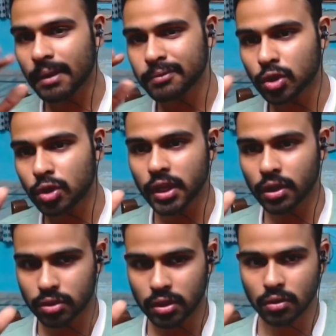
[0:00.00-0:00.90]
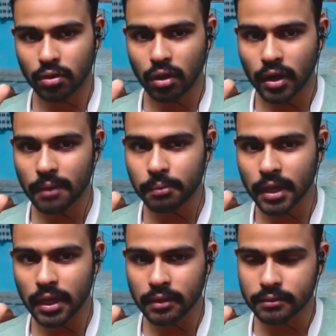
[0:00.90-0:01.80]
आप छोटे होते हो और
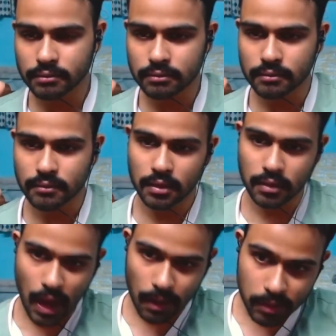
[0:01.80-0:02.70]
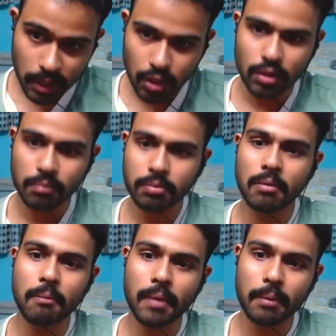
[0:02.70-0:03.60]
आपका आप देख रहे होते हो अपने
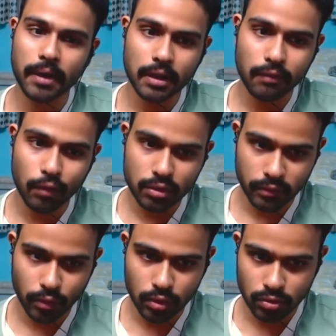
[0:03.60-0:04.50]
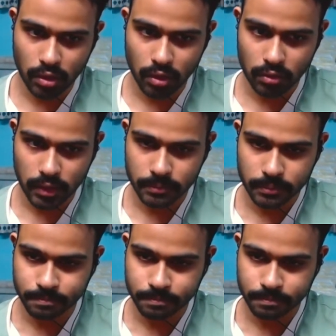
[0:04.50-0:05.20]
मम्मी पापा का डिवोर्स विवोर्स हो रहा होता है